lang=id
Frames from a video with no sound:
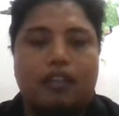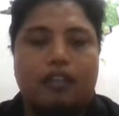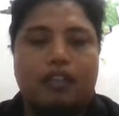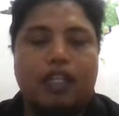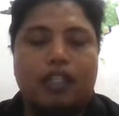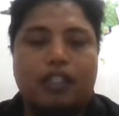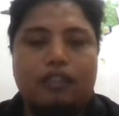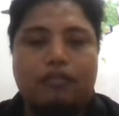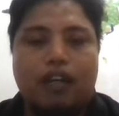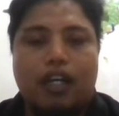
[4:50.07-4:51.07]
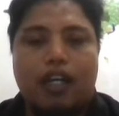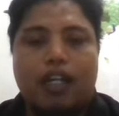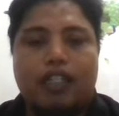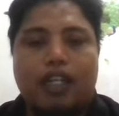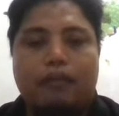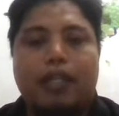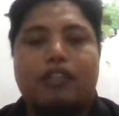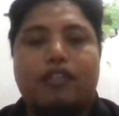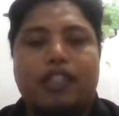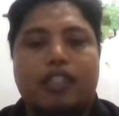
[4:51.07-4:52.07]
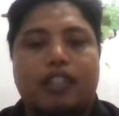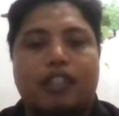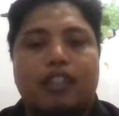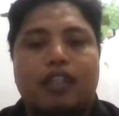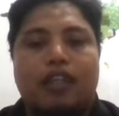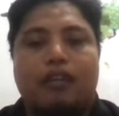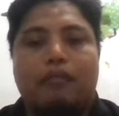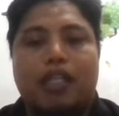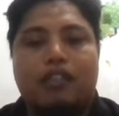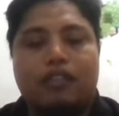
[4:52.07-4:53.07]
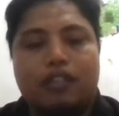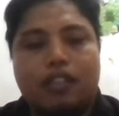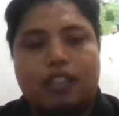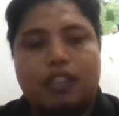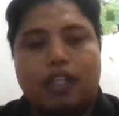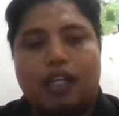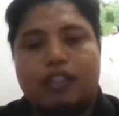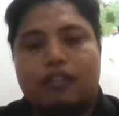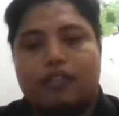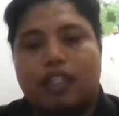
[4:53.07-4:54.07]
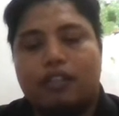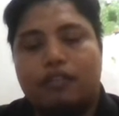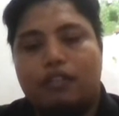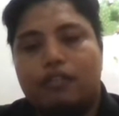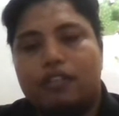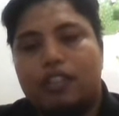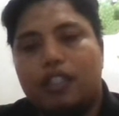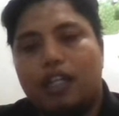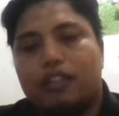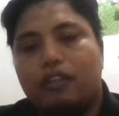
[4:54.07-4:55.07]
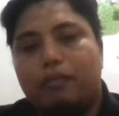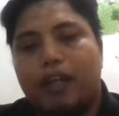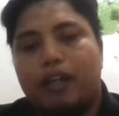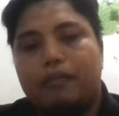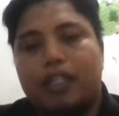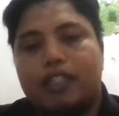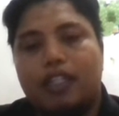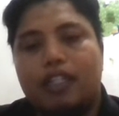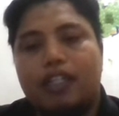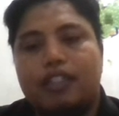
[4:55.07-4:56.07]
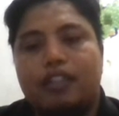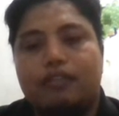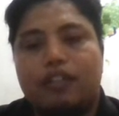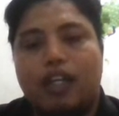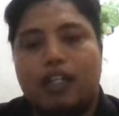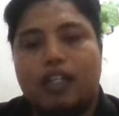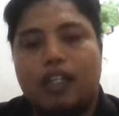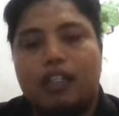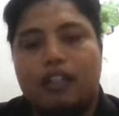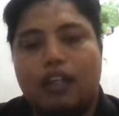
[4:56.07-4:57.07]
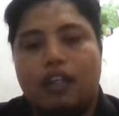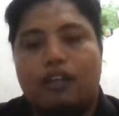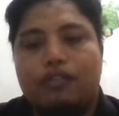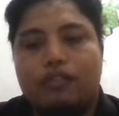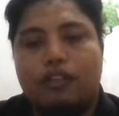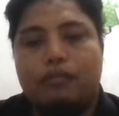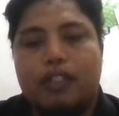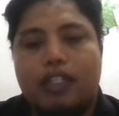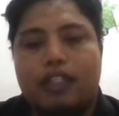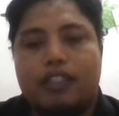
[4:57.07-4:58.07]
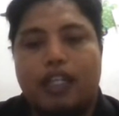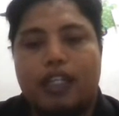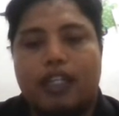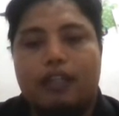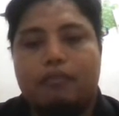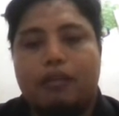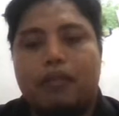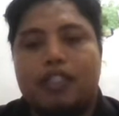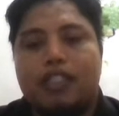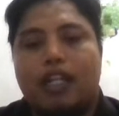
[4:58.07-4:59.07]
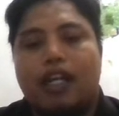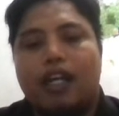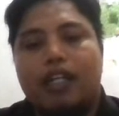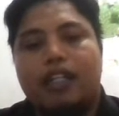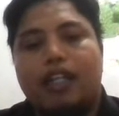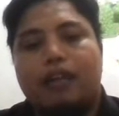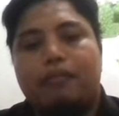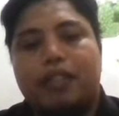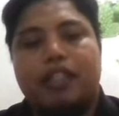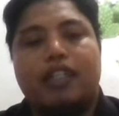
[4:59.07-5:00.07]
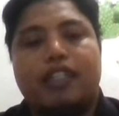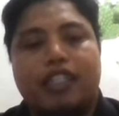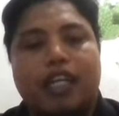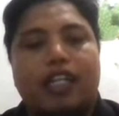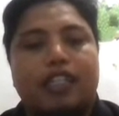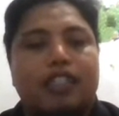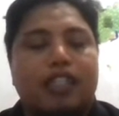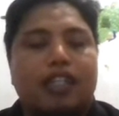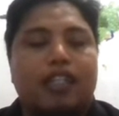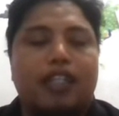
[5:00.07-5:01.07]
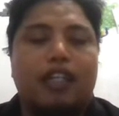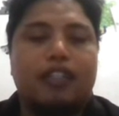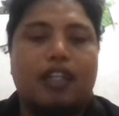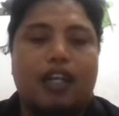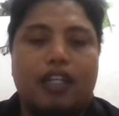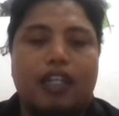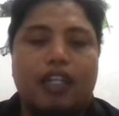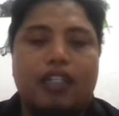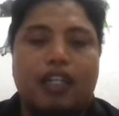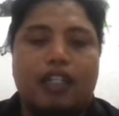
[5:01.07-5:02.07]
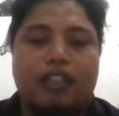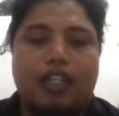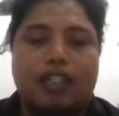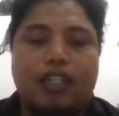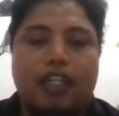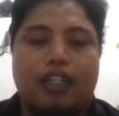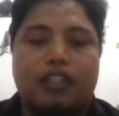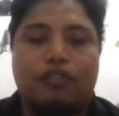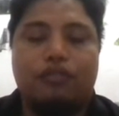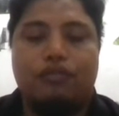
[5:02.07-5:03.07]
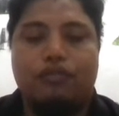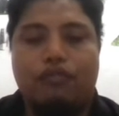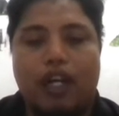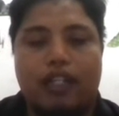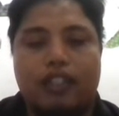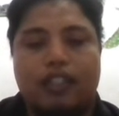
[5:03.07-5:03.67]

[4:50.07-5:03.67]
Yang kedua adalah metode. Metode atau teknologi atau parameter yang digunakan untuk menyelesaikan permasalahan dalam penelitian. Yang terakhir adalah target atau tujuan.